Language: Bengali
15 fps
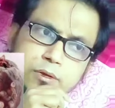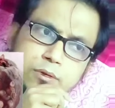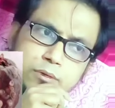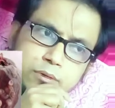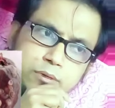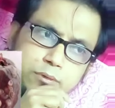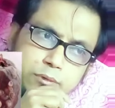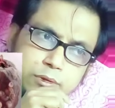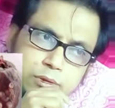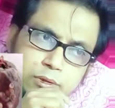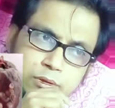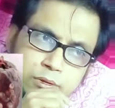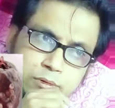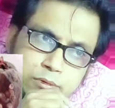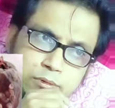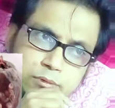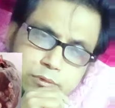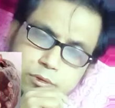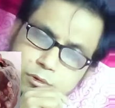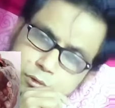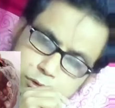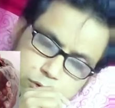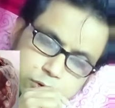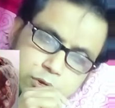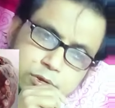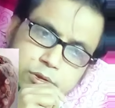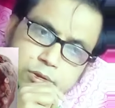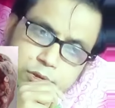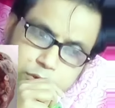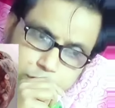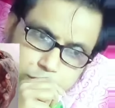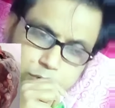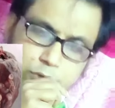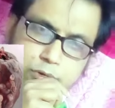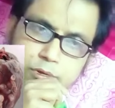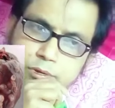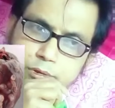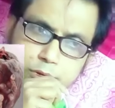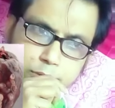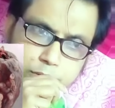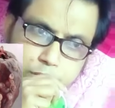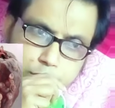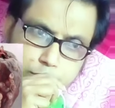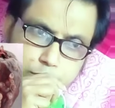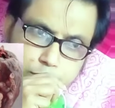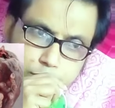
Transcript: হুম এটা এটা হয়তো চলতেছে দেশেও চলতেছে এটার নাম